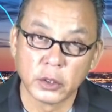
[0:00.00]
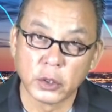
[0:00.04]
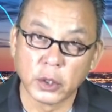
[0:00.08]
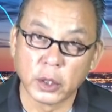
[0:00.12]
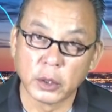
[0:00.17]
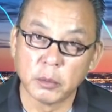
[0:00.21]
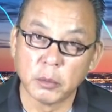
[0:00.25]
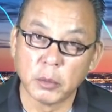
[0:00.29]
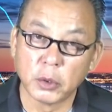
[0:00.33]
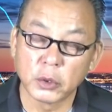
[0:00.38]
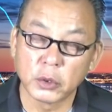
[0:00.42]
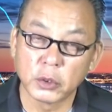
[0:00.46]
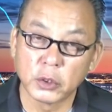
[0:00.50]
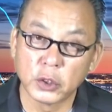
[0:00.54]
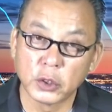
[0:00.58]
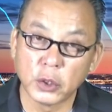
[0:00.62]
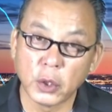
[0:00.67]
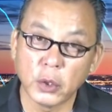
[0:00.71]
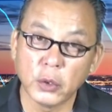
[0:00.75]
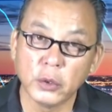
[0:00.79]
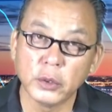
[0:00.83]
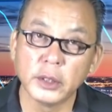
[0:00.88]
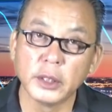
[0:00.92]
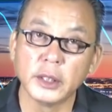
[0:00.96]
rồi một
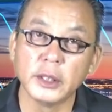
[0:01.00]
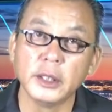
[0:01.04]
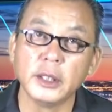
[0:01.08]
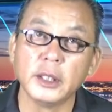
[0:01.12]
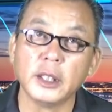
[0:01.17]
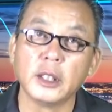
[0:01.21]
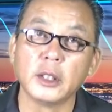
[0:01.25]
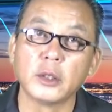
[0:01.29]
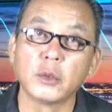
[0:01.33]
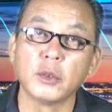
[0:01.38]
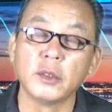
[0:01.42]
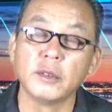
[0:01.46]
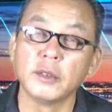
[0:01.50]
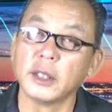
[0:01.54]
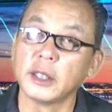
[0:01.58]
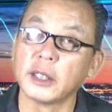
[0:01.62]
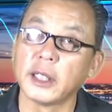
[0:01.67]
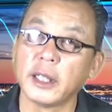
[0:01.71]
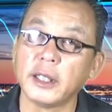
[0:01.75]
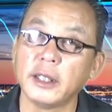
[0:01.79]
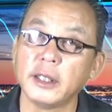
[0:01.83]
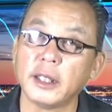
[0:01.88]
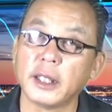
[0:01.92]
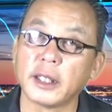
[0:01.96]
số những người quý vị
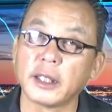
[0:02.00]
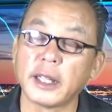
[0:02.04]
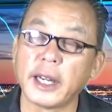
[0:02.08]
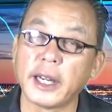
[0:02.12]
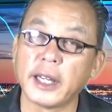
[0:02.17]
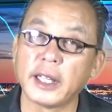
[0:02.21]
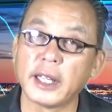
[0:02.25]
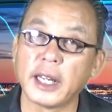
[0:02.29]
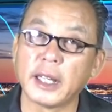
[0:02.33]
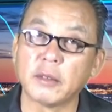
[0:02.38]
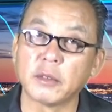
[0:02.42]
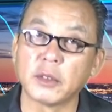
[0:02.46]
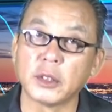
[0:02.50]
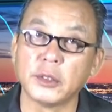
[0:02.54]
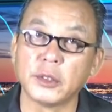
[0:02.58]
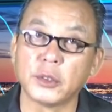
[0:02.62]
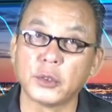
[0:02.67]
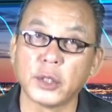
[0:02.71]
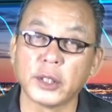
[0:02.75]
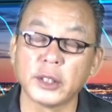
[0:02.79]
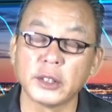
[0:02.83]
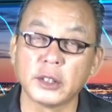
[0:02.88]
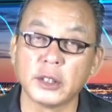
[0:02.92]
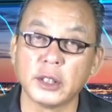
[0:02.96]
thấy rằng đang làm
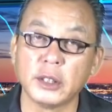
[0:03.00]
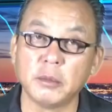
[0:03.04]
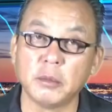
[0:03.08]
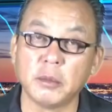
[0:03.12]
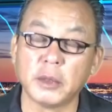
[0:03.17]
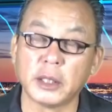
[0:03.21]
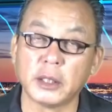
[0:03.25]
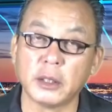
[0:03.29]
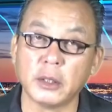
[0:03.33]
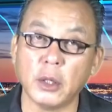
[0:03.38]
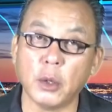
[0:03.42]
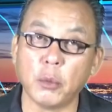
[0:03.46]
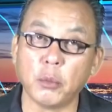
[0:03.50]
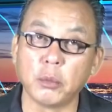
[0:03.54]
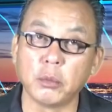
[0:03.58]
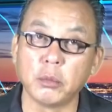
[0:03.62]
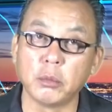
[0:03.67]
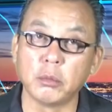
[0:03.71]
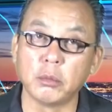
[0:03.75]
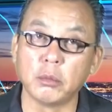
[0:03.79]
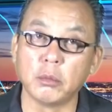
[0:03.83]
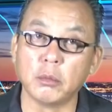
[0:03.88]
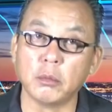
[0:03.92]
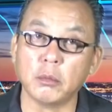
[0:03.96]
construction mà đục
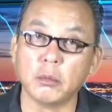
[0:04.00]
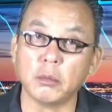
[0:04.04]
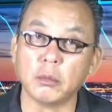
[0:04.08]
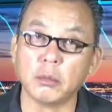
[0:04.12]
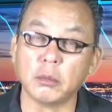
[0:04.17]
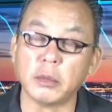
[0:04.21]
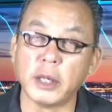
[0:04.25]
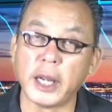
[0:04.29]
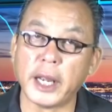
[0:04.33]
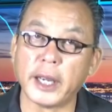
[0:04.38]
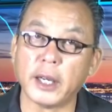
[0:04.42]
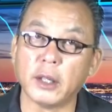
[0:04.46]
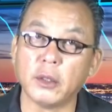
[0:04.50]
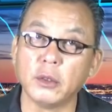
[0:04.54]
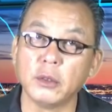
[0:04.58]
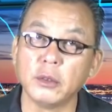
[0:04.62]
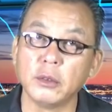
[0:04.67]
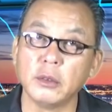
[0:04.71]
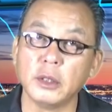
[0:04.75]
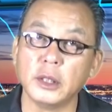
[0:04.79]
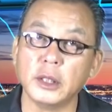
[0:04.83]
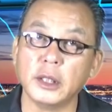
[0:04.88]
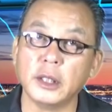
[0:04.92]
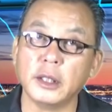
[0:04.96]

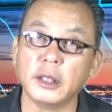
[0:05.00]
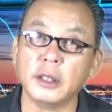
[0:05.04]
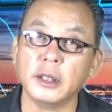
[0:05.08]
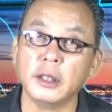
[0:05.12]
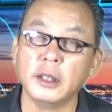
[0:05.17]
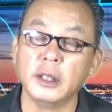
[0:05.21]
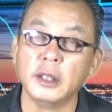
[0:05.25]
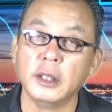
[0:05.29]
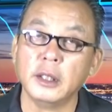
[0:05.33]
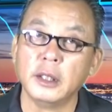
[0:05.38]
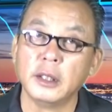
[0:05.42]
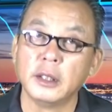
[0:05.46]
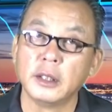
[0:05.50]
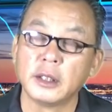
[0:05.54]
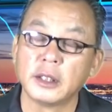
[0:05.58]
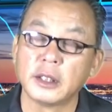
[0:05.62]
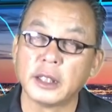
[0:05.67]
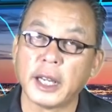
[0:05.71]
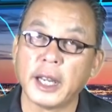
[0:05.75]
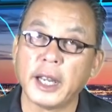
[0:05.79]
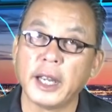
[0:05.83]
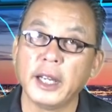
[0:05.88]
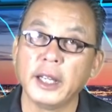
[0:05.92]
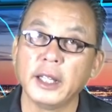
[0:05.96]
đẽo đường
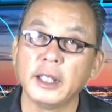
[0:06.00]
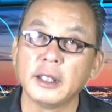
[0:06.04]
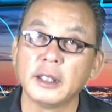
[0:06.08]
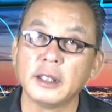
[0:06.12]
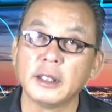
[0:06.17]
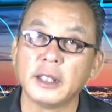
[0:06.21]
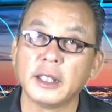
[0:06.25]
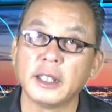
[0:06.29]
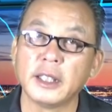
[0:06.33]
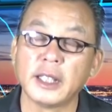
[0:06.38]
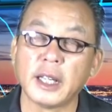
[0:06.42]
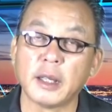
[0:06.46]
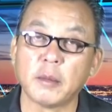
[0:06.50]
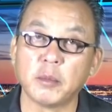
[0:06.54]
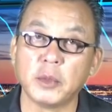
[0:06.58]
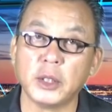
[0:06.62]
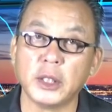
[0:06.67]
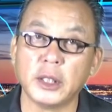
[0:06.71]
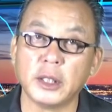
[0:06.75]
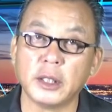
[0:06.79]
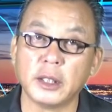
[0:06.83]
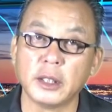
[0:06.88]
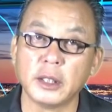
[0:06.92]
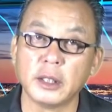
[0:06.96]
xá hay làm
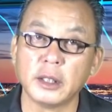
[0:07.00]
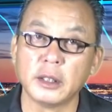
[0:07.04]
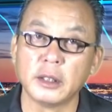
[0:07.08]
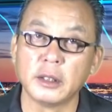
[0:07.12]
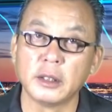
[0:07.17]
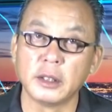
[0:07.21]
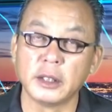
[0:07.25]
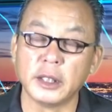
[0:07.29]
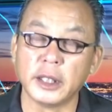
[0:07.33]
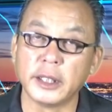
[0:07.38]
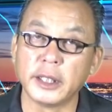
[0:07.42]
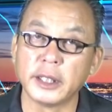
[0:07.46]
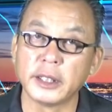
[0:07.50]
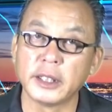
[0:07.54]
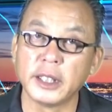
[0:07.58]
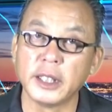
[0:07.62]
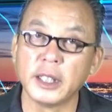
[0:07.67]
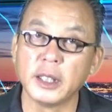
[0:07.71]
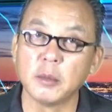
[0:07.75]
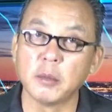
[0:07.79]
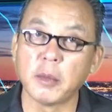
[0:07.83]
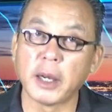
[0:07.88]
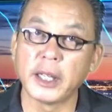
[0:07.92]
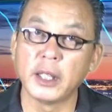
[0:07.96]
đường á những cái
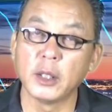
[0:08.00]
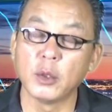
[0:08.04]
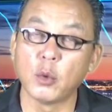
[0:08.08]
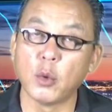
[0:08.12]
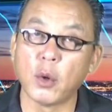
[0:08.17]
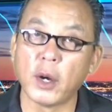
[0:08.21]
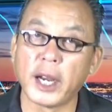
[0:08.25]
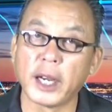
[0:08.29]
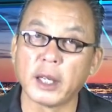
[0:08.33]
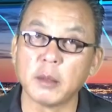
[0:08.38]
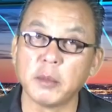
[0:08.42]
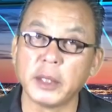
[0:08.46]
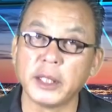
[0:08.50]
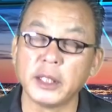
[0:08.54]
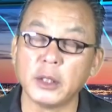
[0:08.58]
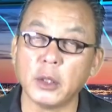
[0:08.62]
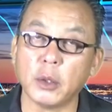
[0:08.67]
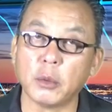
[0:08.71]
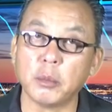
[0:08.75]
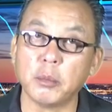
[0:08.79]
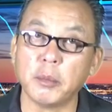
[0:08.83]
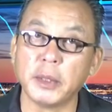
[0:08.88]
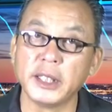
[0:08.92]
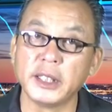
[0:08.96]
tiếng máy khoan máy
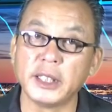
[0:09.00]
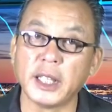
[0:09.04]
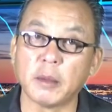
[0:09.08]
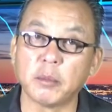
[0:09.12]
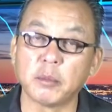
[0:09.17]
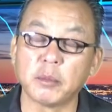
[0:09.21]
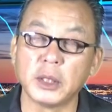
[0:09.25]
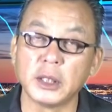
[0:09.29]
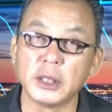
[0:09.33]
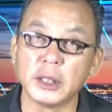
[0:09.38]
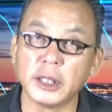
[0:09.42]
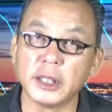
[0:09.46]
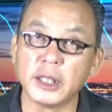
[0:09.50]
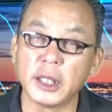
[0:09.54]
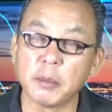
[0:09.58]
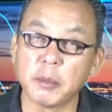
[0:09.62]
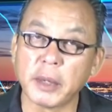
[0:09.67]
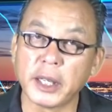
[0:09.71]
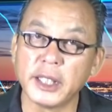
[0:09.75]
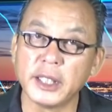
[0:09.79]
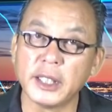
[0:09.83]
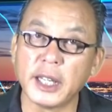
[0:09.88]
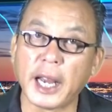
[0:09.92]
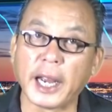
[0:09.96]
đục máy dập đó những cái
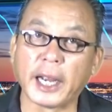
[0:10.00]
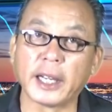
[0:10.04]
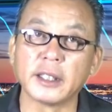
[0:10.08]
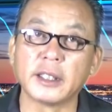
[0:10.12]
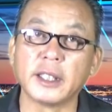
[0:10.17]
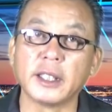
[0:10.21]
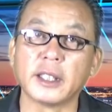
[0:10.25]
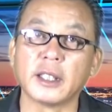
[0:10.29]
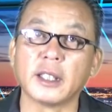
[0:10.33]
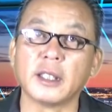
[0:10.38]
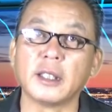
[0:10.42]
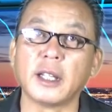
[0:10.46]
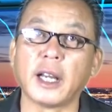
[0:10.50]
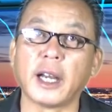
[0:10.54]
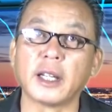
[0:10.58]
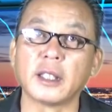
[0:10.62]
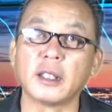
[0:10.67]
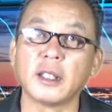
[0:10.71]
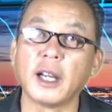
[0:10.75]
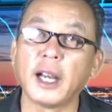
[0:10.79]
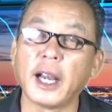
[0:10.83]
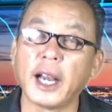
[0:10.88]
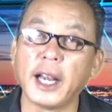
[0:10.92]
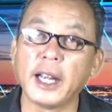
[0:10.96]
máy nặng thiệt là
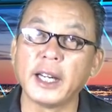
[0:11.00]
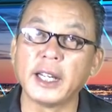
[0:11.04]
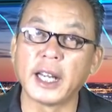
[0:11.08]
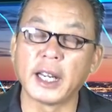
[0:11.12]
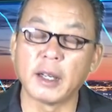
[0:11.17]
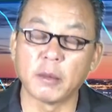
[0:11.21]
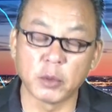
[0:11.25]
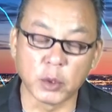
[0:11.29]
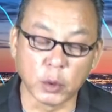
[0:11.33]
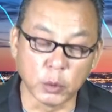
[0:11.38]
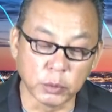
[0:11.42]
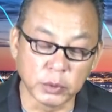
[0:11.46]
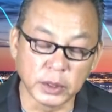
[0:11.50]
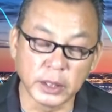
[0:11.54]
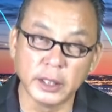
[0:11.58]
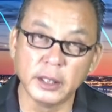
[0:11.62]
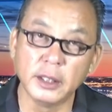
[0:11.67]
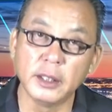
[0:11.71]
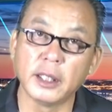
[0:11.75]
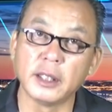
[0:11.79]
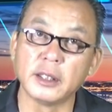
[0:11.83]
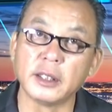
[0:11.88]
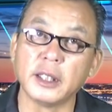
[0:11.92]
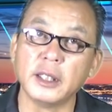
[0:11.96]
nặng đó ai làm cũng
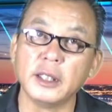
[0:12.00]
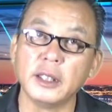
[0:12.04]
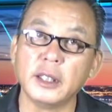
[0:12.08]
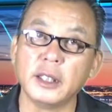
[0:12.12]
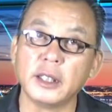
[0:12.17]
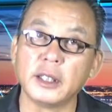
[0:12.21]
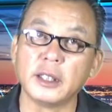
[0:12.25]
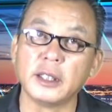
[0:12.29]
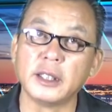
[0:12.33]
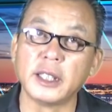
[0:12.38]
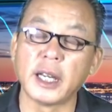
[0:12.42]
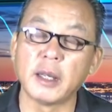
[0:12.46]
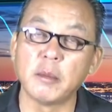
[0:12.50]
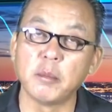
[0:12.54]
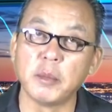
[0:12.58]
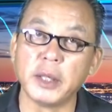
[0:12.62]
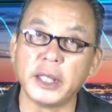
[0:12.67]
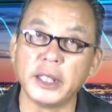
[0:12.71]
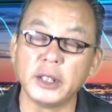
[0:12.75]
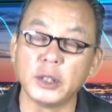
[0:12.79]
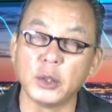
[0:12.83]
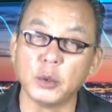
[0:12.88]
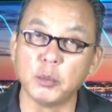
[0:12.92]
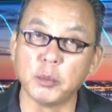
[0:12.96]
chính là những người từ nam
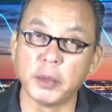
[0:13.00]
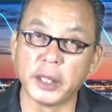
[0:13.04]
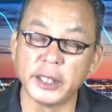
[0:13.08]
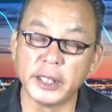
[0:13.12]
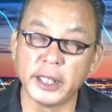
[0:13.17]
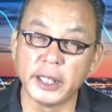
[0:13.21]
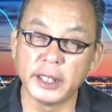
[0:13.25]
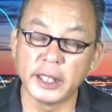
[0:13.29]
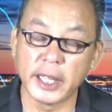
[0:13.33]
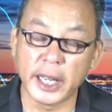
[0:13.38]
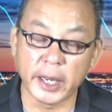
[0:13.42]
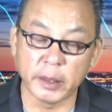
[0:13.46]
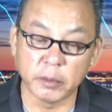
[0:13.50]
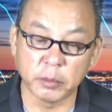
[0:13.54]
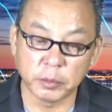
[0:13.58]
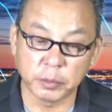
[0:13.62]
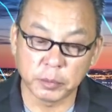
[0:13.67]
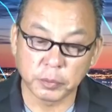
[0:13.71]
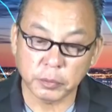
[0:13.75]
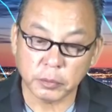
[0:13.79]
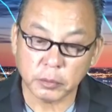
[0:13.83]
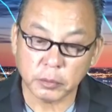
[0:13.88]
mỹ trung mỹ đến làm